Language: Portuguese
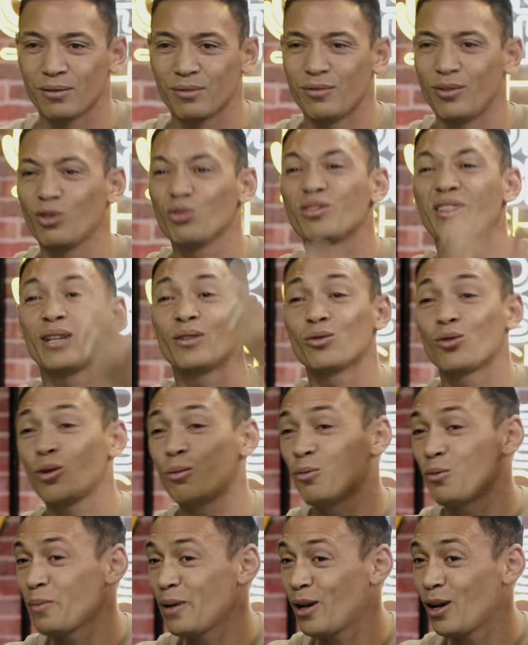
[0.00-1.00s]
voltando como
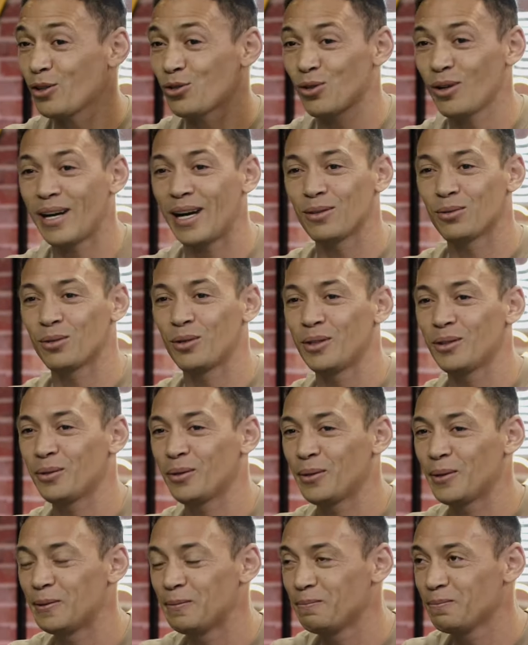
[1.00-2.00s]
o melhor jogador
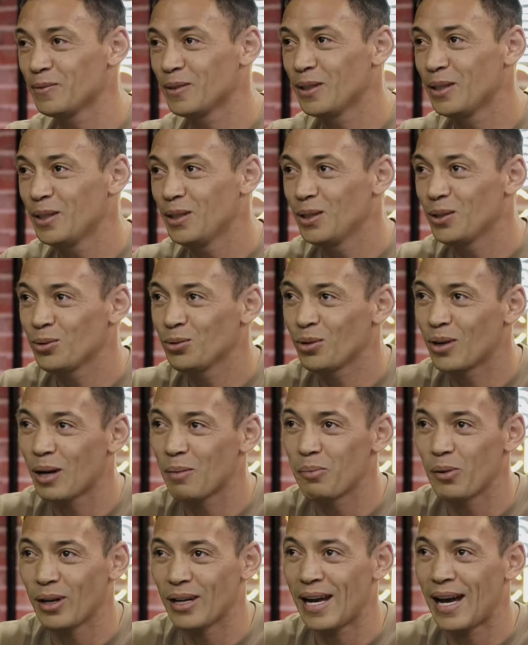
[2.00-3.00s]
do, do
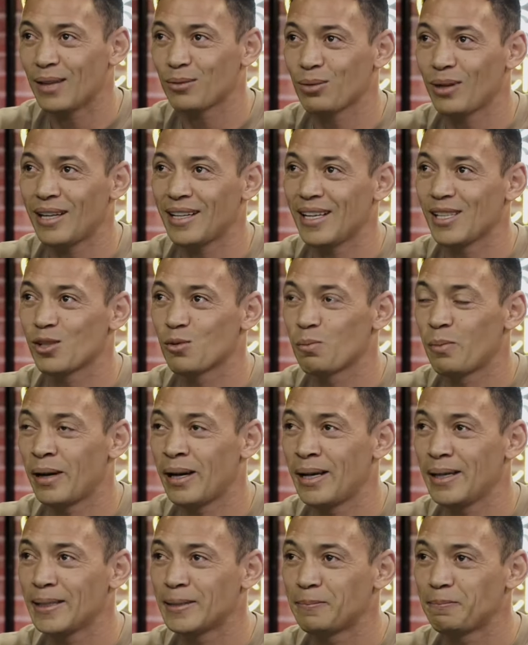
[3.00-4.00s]
campeonato lá na
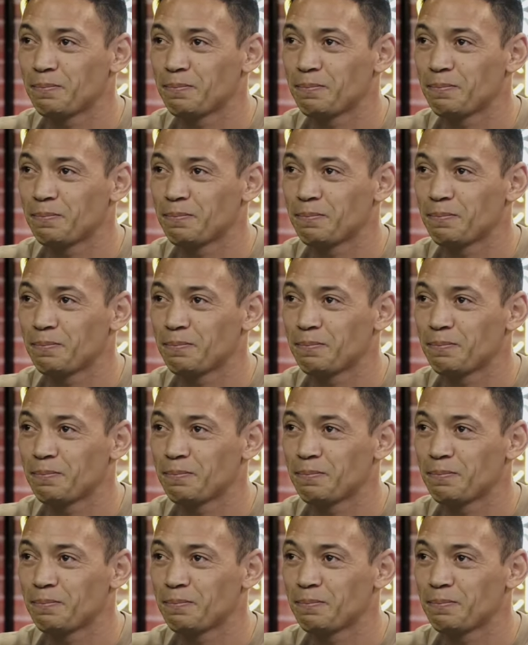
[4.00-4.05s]
Espanha.